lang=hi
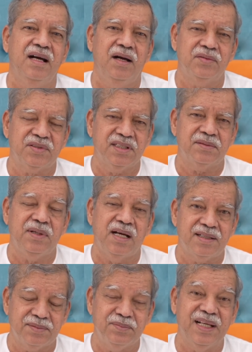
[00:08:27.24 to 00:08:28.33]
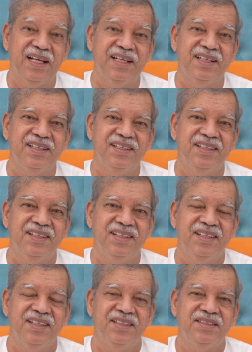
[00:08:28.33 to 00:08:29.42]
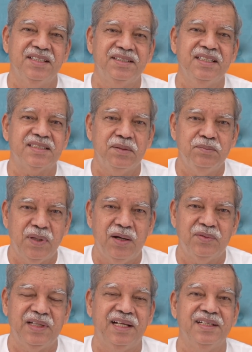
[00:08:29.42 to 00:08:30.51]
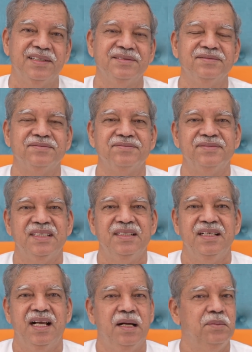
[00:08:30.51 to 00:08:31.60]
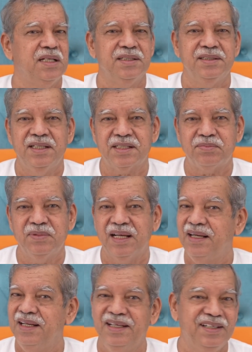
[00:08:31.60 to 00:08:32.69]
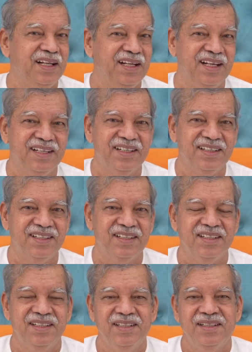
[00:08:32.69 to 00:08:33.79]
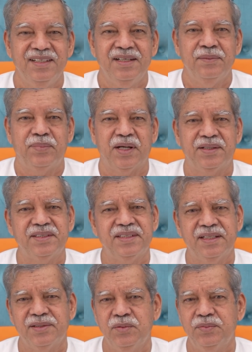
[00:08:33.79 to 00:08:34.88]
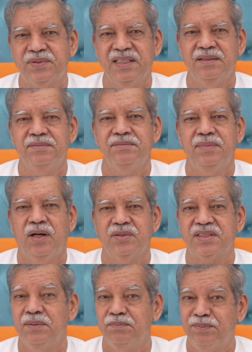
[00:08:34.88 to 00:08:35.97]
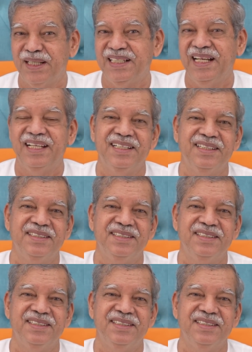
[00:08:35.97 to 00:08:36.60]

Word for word: अवसर भारत में है जितनी संभावनाएं हमारे देश में कहीं नहीं हैं प्रकृति के रूप से हम बहुत संपन्न हैं